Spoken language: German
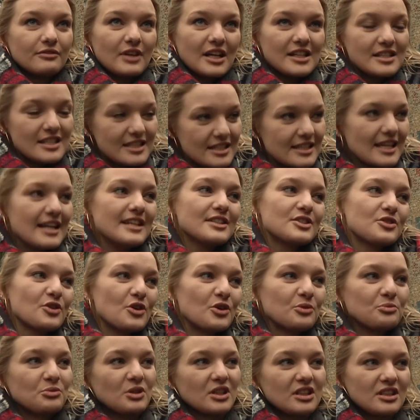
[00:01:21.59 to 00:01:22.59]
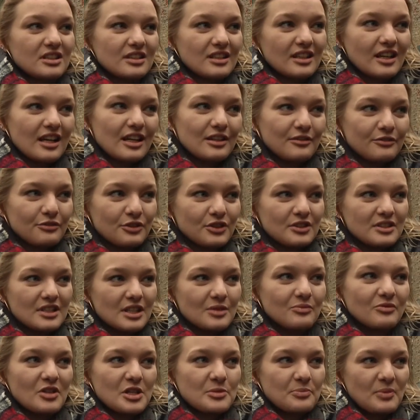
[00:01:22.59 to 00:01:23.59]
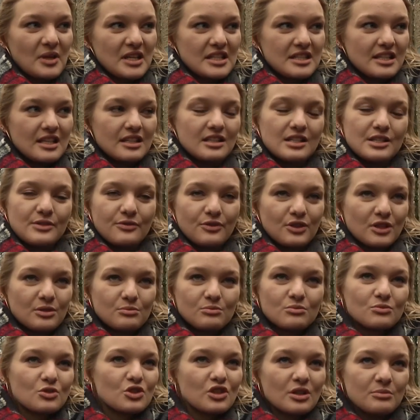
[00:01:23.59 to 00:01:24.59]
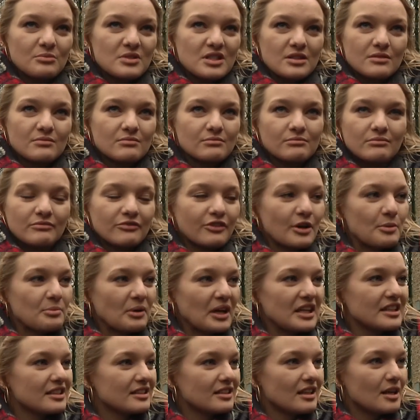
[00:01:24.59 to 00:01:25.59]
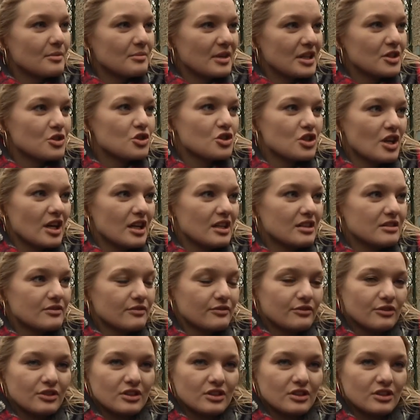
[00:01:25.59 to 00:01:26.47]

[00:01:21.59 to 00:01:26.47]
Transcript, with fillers: als Zeitzeugen berichten kann von dem, was passiert ist, von dem schlimmsten Verbrechen der Menschheit,